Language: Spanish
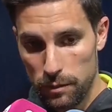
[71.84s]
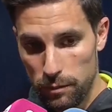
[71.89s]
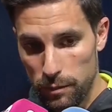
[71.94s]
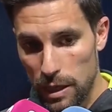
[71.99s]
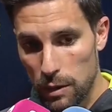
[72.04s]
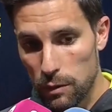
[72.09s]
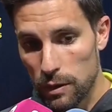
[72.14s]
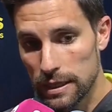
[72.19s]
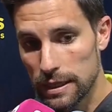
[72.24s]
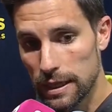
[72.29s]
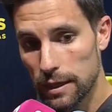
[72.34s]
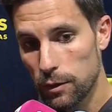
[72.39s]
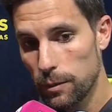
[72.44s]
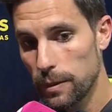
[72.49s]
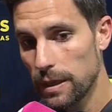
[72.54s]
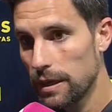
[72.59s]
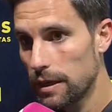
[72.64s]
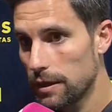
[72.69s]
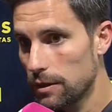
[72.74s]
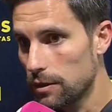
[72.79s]
Me ha aguantado
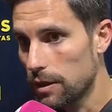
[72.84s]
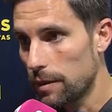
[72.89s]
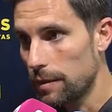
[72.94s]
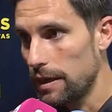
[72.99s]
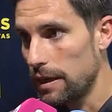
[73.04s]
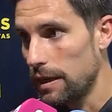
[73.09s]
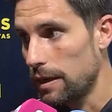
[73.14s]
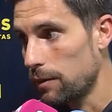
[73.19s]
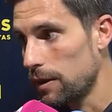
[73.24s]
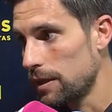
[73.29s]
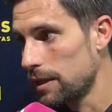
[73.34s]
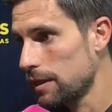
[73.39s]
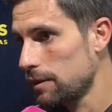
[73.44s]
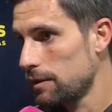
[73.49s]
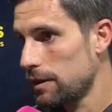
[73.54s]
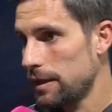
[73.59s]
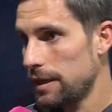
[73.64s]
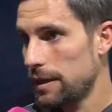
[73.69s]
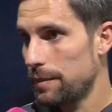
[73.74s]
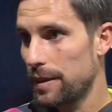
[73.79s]
bien, yo también le he
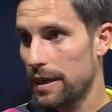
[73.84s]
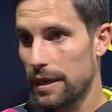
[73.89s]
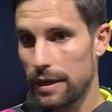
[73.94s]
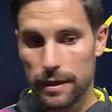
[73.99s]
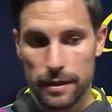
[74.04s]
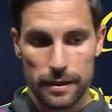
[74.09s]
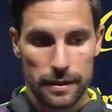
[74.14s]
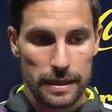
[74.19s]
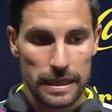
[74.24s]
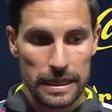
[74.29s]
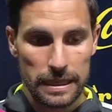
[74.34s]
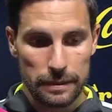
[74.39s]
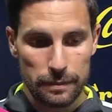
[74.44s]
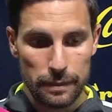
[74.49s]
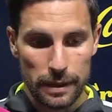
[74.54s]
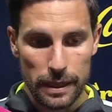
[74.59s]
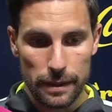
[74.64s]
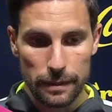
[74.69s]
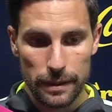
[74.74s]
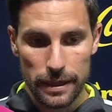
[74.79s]
aguantado a él para,
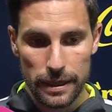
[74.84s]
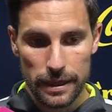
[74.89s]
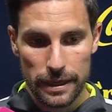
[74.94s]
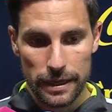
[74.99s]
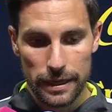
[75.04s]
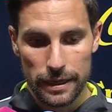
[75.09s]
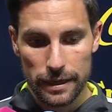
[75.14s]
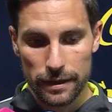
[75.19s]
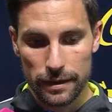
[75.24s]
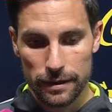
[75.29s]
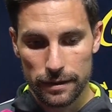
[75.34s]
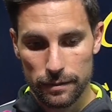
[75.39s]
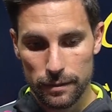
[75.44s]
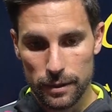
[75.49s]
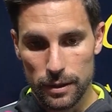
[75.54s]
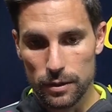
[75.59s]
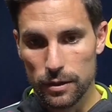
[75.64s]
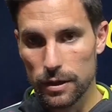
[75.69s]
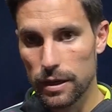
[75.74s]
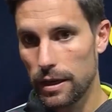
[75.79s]
para ver
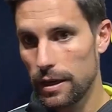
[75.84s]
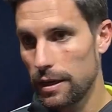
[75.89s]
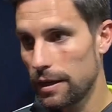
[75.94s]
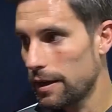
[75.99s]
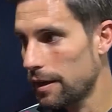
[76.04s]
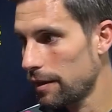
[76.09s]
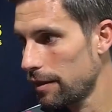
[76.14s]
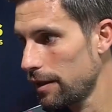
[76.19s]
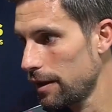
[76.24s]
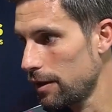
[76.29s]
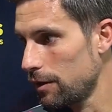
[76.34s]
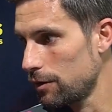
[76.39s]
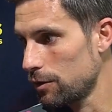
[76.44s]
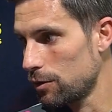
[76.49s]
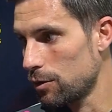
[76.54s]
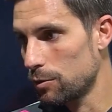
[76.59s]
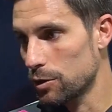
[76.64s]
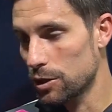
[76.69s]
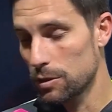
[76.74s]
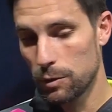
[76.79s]
bueno, qué, hacía o
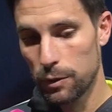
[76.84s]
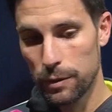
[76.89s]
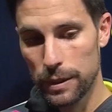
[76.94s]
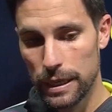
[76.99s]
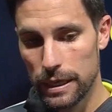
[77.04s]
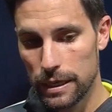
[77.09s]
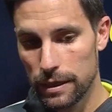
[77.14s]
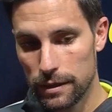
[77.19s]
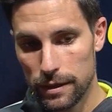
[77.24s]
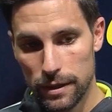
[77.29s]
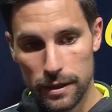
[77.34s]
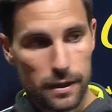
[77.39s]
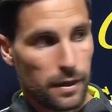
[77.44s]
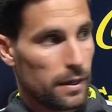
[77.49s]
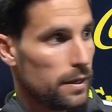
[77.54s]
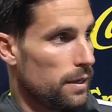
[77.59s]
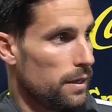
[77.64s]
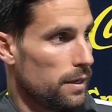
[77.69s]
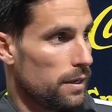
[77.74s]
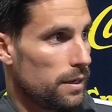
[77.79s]
cómo se movía.
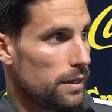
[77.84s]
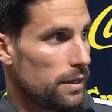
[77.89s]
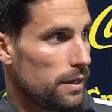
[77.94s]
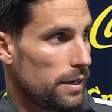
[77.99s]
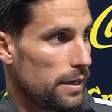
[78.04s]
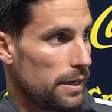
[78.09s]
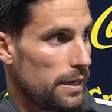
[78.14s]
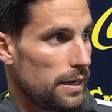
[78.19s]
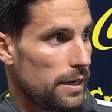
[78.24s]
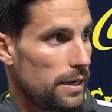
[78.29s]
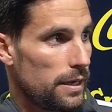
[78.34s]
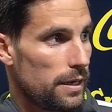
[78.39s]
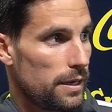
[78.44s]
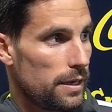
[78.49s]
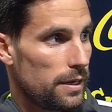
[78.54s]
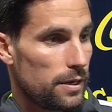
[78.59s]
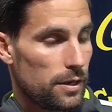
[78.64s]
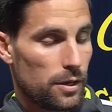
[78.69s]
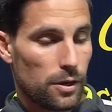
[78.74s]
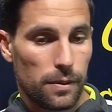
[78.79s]

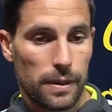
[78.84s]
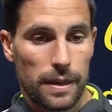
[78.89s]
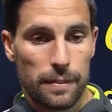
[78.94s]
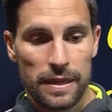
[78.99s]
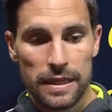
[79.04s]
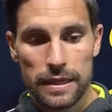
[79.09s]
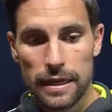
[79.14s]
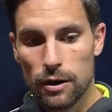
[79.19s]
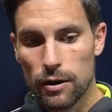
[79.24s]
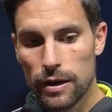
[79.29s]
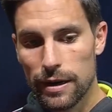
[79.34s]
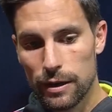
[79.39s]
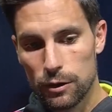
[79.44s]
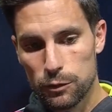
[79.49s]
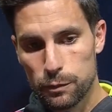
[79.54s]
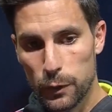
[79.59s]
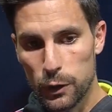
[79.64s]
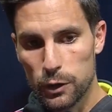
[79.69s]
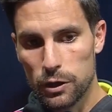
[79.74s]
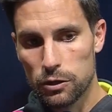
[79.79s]
Y, obviamente ahora
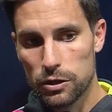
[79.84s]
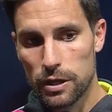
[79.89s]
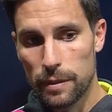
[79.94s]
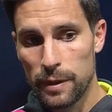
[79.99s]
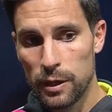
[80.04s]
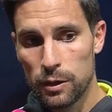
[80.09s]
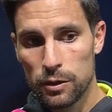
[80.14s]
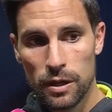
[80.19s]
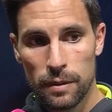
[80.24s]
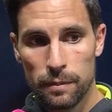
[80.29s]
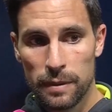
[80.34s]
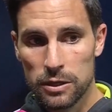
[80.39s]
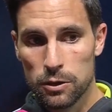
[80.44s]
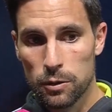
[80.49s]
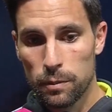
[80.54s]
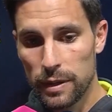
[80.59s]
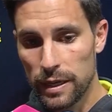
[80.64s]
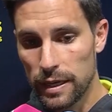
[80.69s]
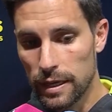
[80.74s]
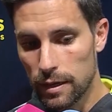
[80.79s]
los porteros también lo tienen más
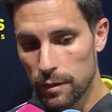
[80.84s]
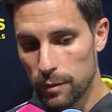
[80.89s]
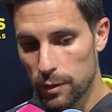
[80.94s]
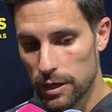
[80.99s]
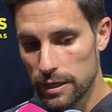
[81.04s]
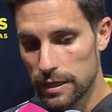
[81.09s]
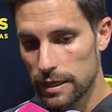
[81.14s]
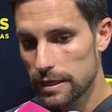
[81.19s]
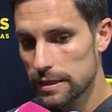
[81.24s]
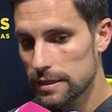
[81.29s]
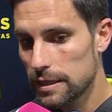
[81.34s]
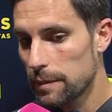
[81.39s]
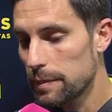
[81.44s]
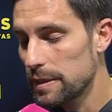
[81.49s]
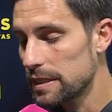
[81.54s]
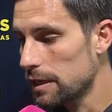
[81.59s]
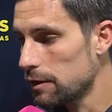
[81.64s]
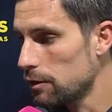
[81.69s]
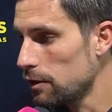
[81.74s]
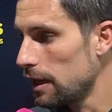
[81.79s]
complicado porque tienen que estar
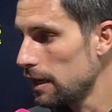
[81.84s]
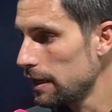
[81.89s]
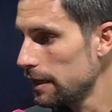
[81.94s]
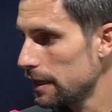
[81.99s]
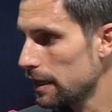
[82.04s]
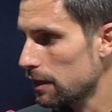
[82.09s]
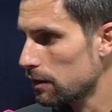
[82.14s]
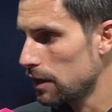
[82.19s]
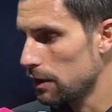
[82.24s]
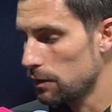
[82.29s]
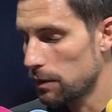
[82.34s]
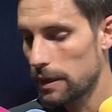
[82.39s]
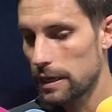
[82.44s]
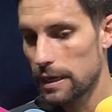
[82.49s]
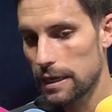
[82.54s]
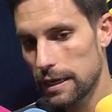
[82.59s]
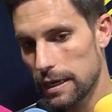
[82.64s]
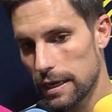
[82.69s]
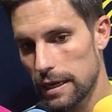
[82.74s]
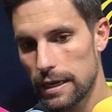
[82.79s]
pisando la línea con la nueva
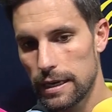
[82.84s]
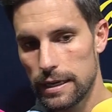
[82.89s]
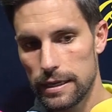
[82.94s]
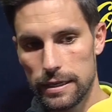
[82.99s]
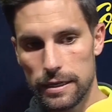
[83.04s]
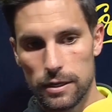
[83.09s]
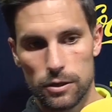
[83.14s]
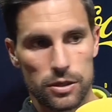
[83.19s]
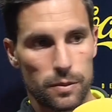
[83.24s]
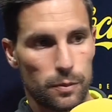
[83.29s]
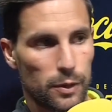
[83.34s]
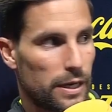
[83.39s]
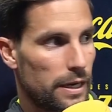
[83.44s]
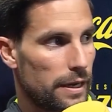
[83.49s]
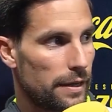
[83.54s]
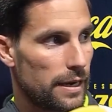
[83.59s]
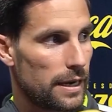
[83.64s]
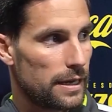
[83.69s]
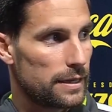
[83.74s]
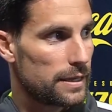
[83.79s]
regla y no se pueden
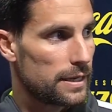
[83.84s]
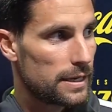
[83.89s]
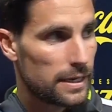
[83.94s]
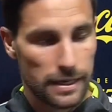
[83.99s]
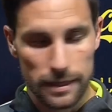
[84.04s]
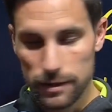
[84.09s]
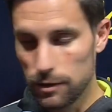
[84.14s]
adelantar.